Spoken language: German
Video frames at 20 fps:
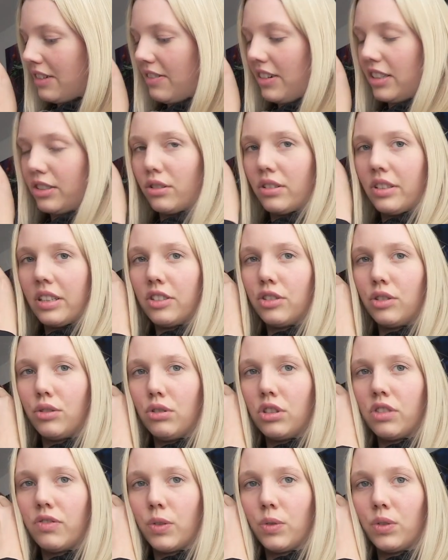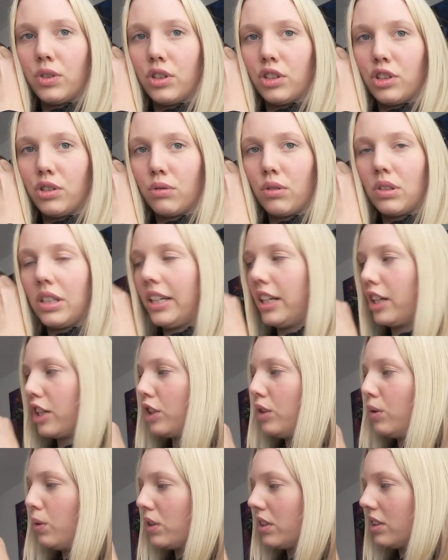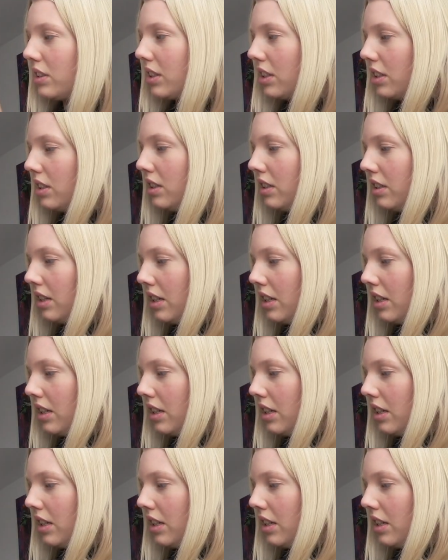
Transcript: Fand ich total süß. Unten ist so ein kleiner Knoten drin.